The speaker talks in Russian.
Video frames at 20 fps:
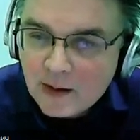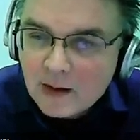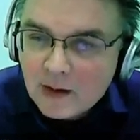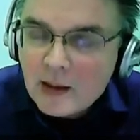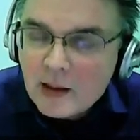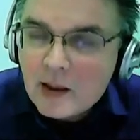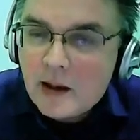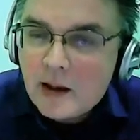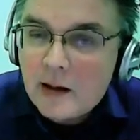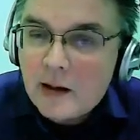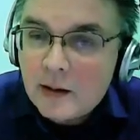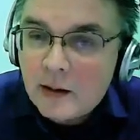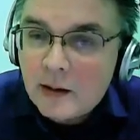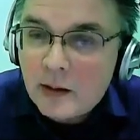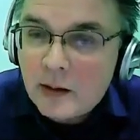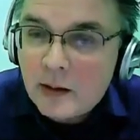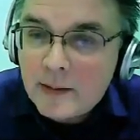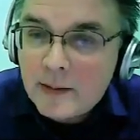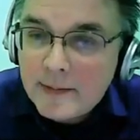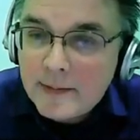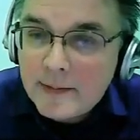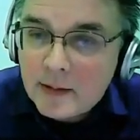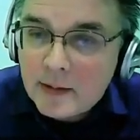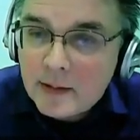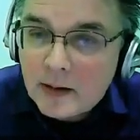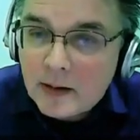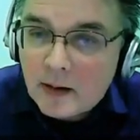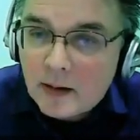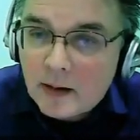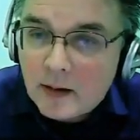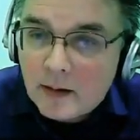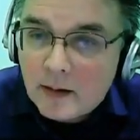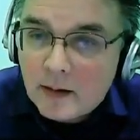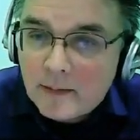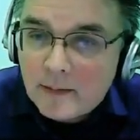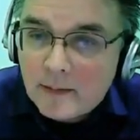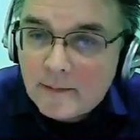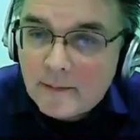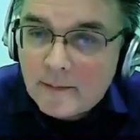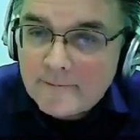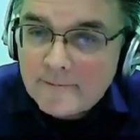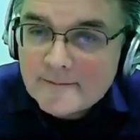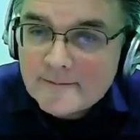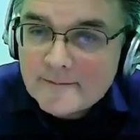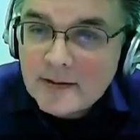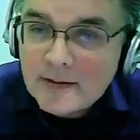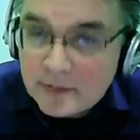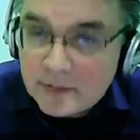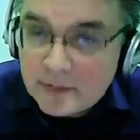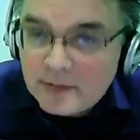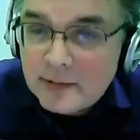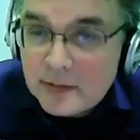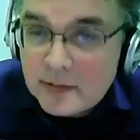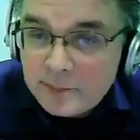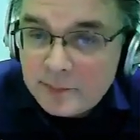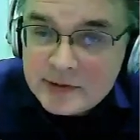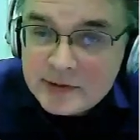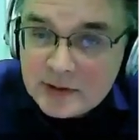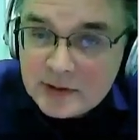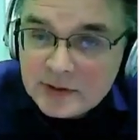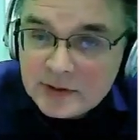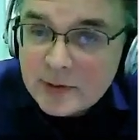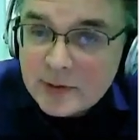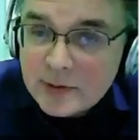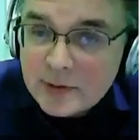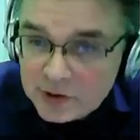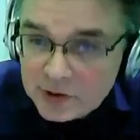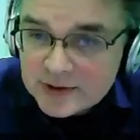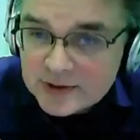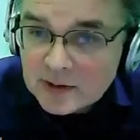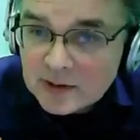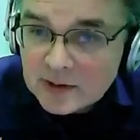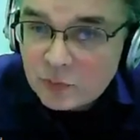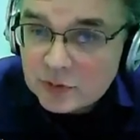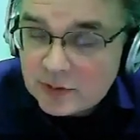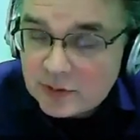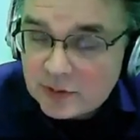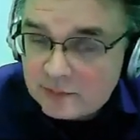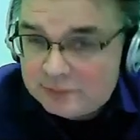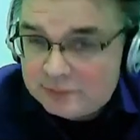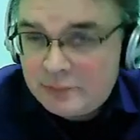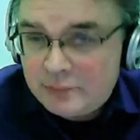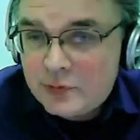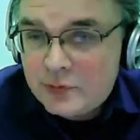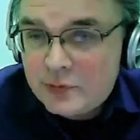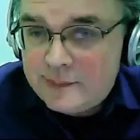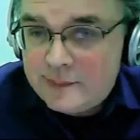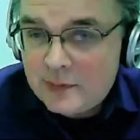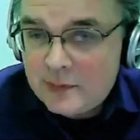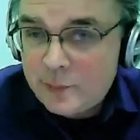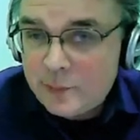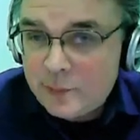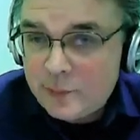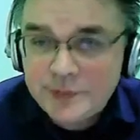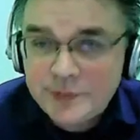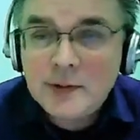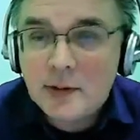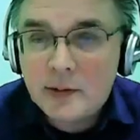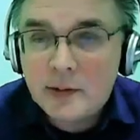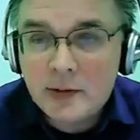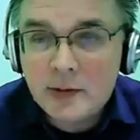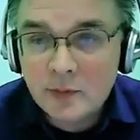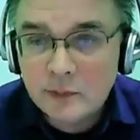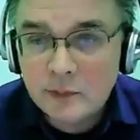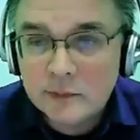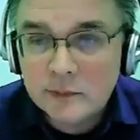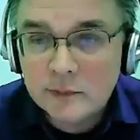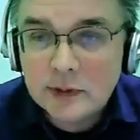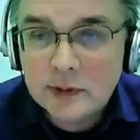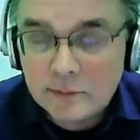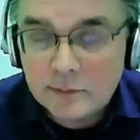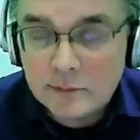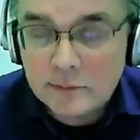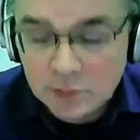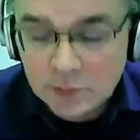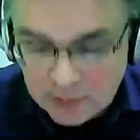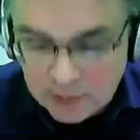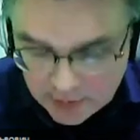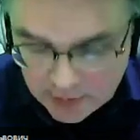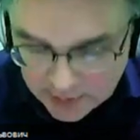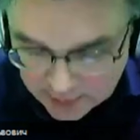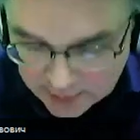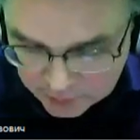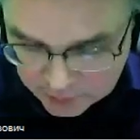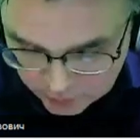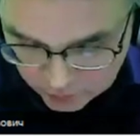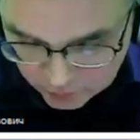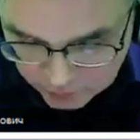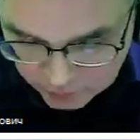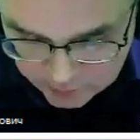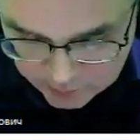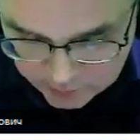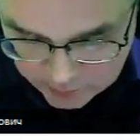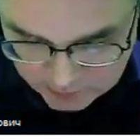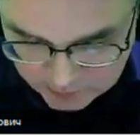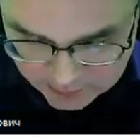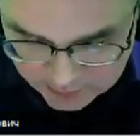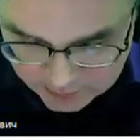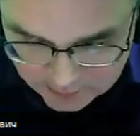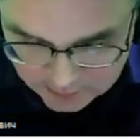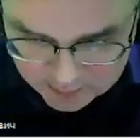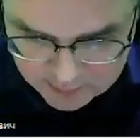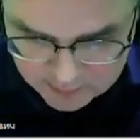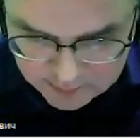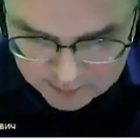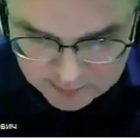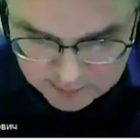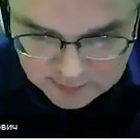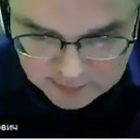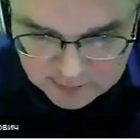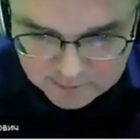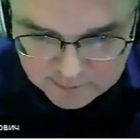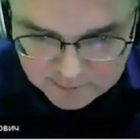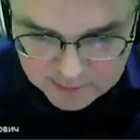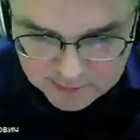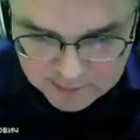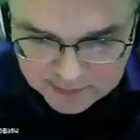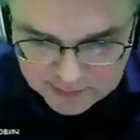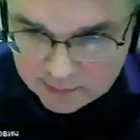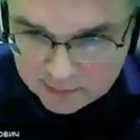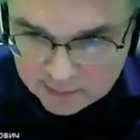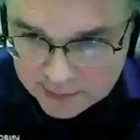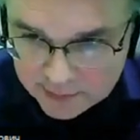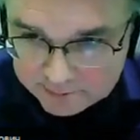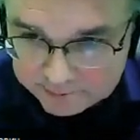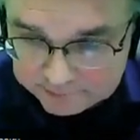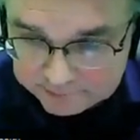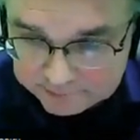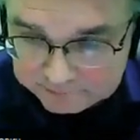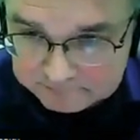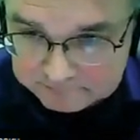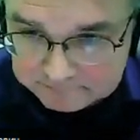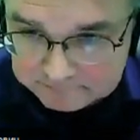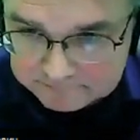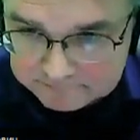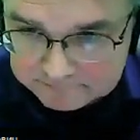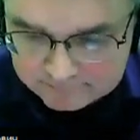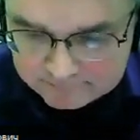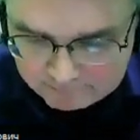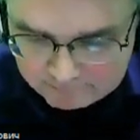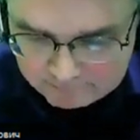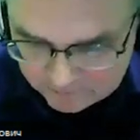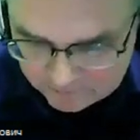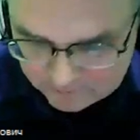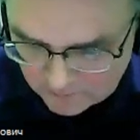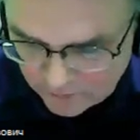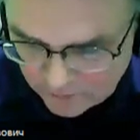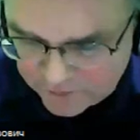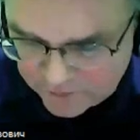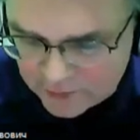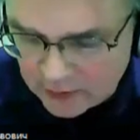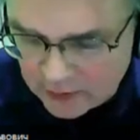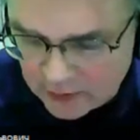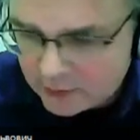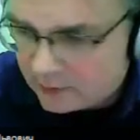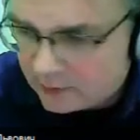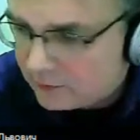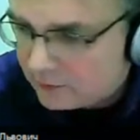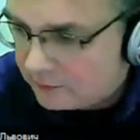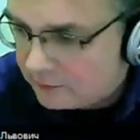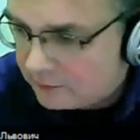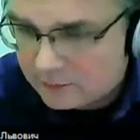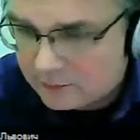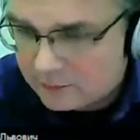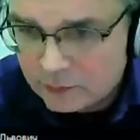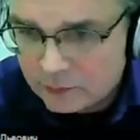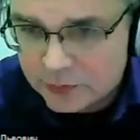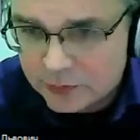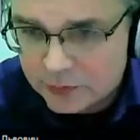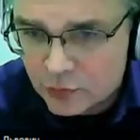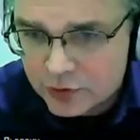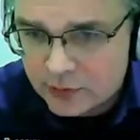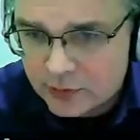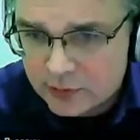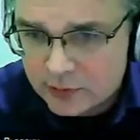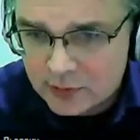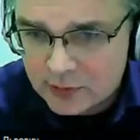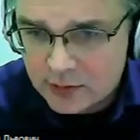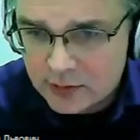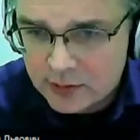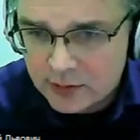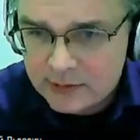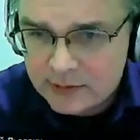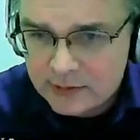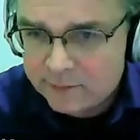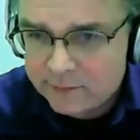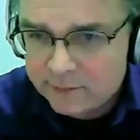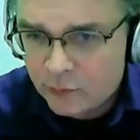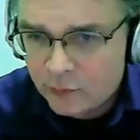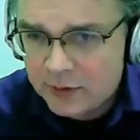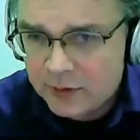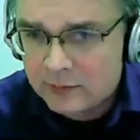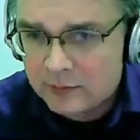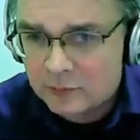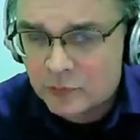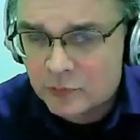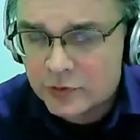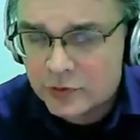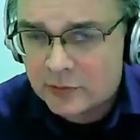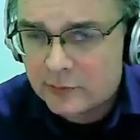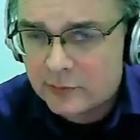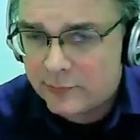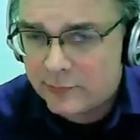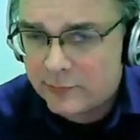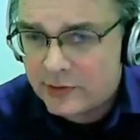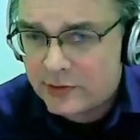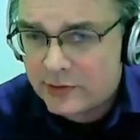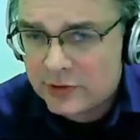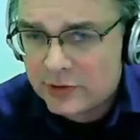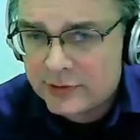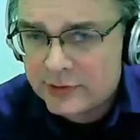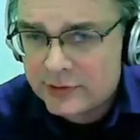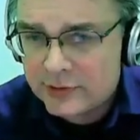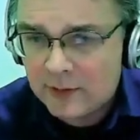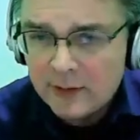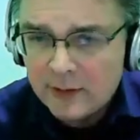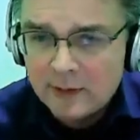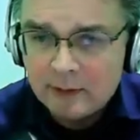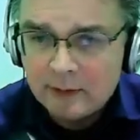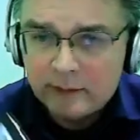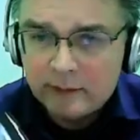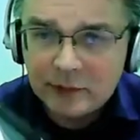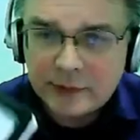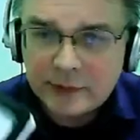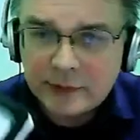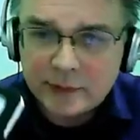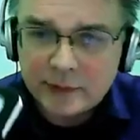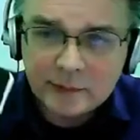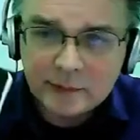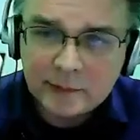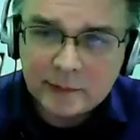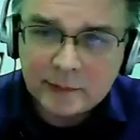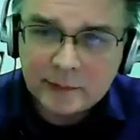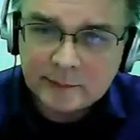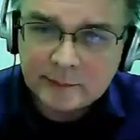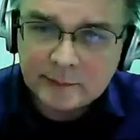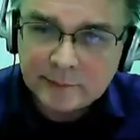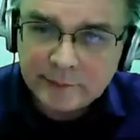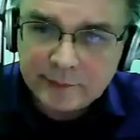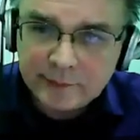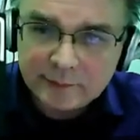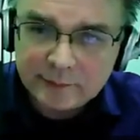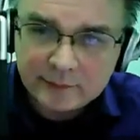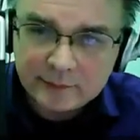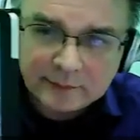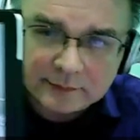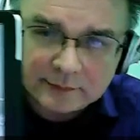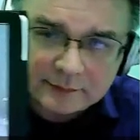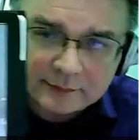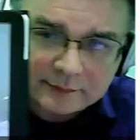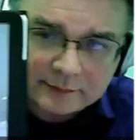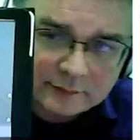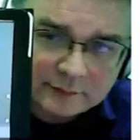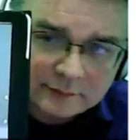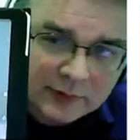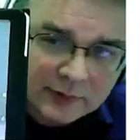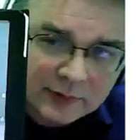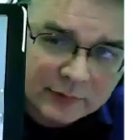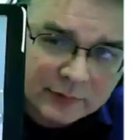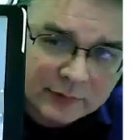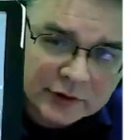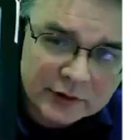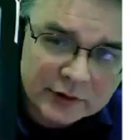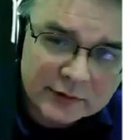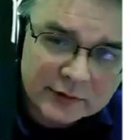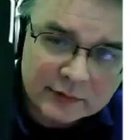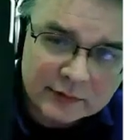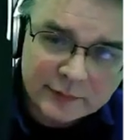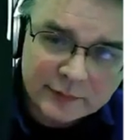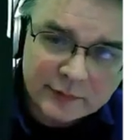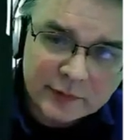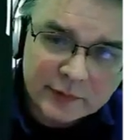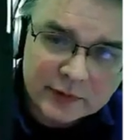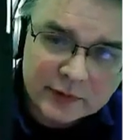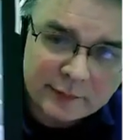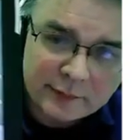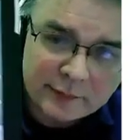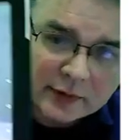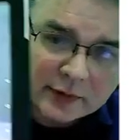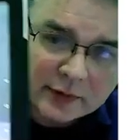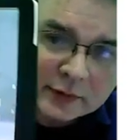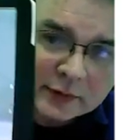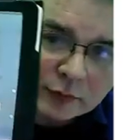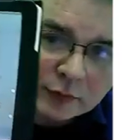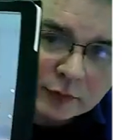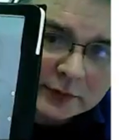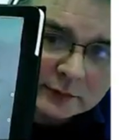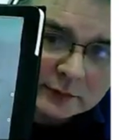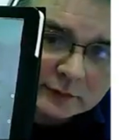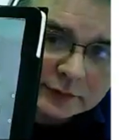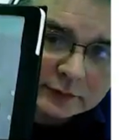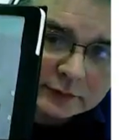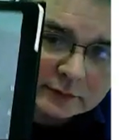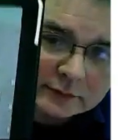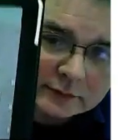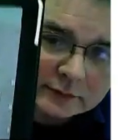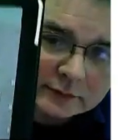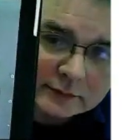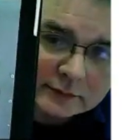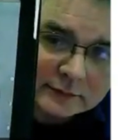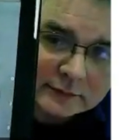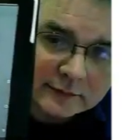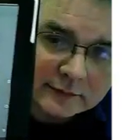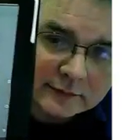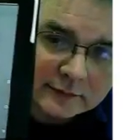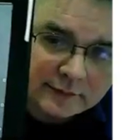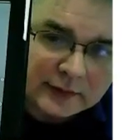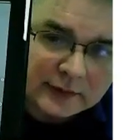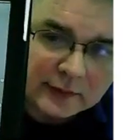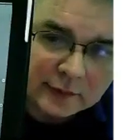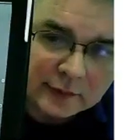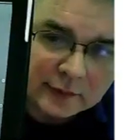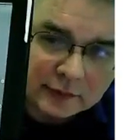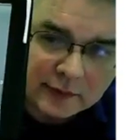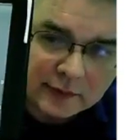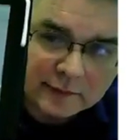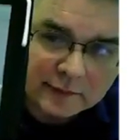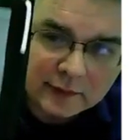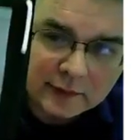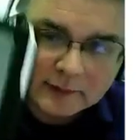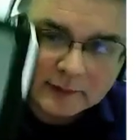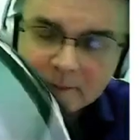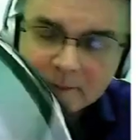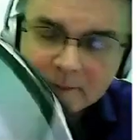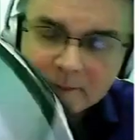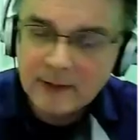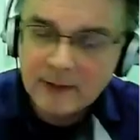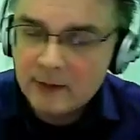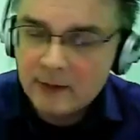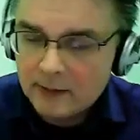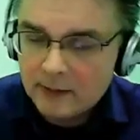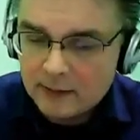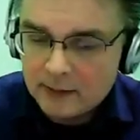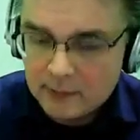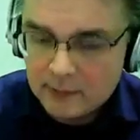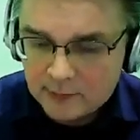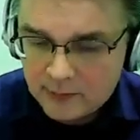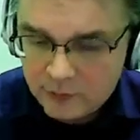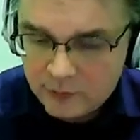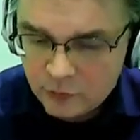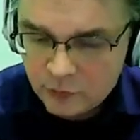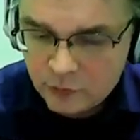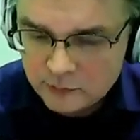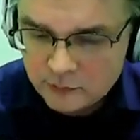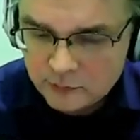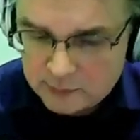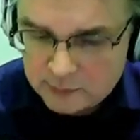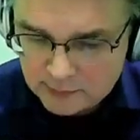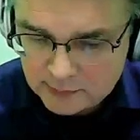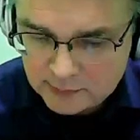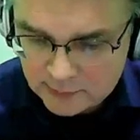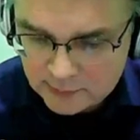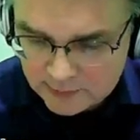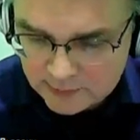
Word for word: А, это, предельно практическая работа, пусть велипосенькая, но вот, вот такая. Что же мы э, сделали? Мы взяли ну, это можно на телефоне, можно на планшете. Вот э, у меня планшет, например, да, под андроидом, вот он. Видно тут, наверное. На нем э, а,